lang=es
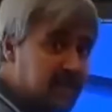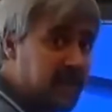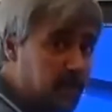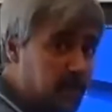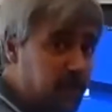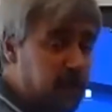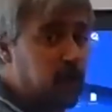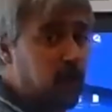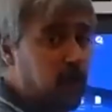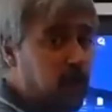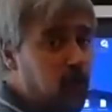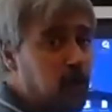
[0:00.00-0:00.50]
el
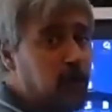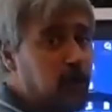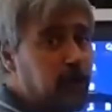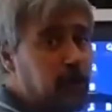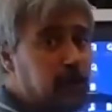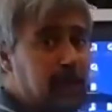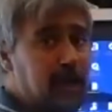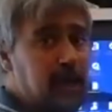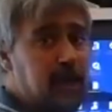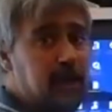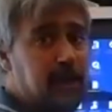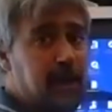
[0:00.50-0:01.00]
protocolo que
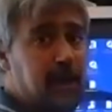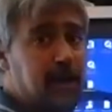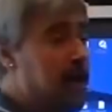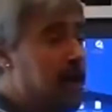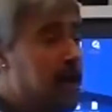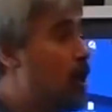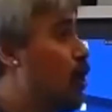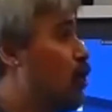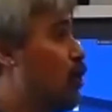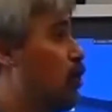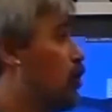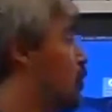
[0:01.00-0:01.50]
utilizan,
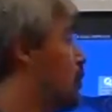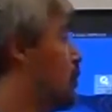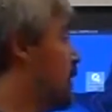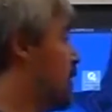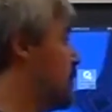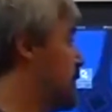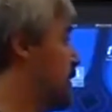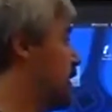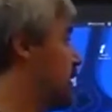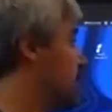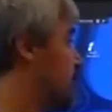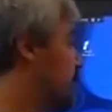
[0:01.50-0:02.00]
lo
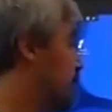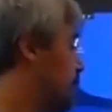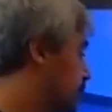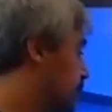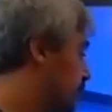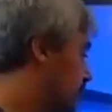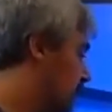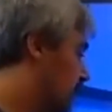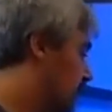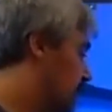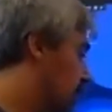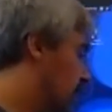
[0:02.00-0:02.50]
permite.
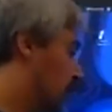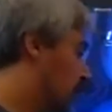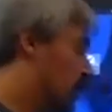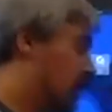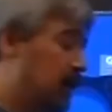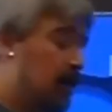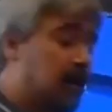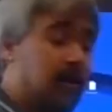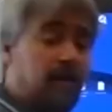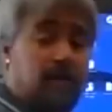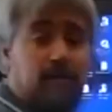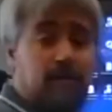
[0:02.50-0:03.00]

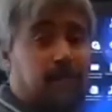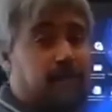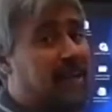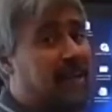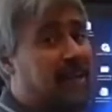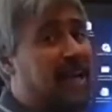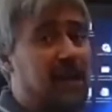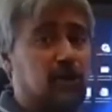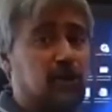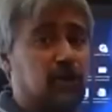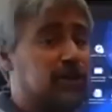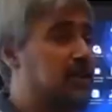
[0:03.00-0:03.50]

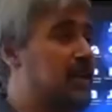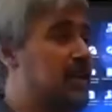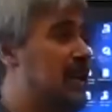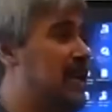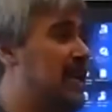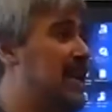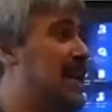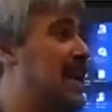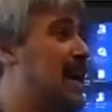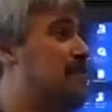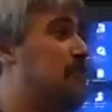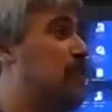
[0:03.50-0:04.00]
Fijaros
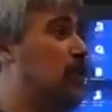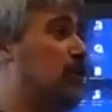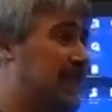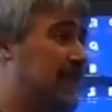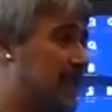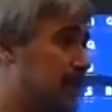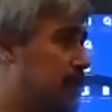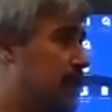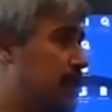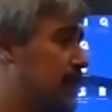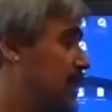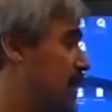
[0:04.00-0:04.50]
la
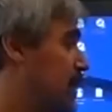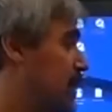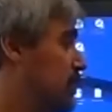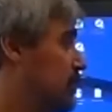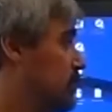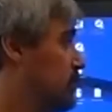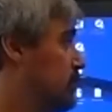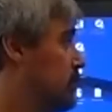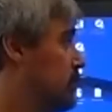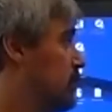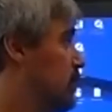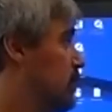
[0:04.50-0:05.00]
potencia
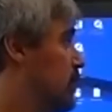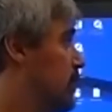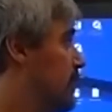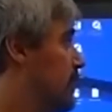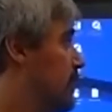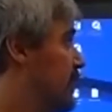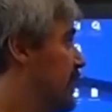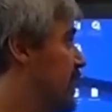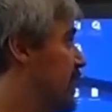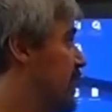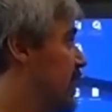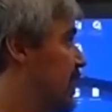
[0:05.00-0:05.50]

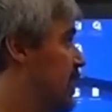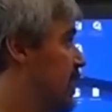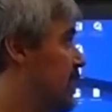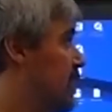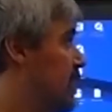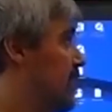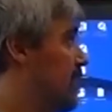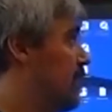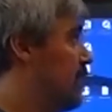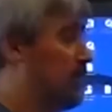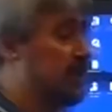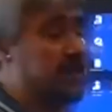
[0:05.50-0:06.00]
de,
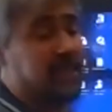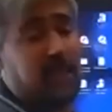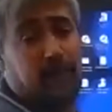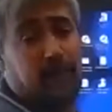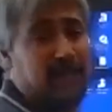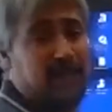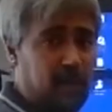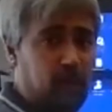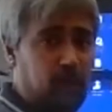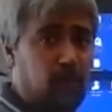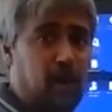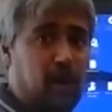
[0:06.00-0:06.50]
lo que está
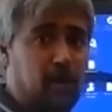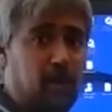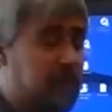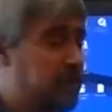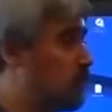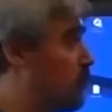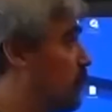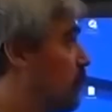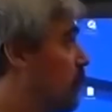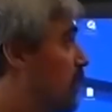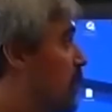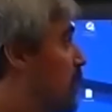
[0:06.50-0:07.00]
pasando ahora
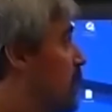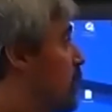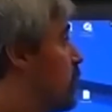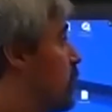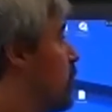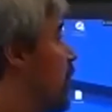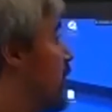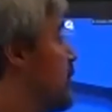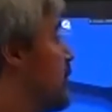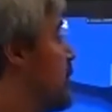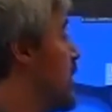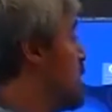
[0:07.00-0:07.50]
mismo. Yo
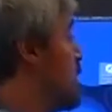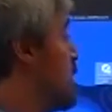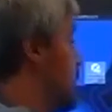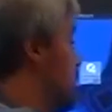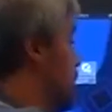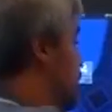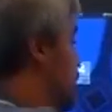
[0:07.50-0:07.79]
además,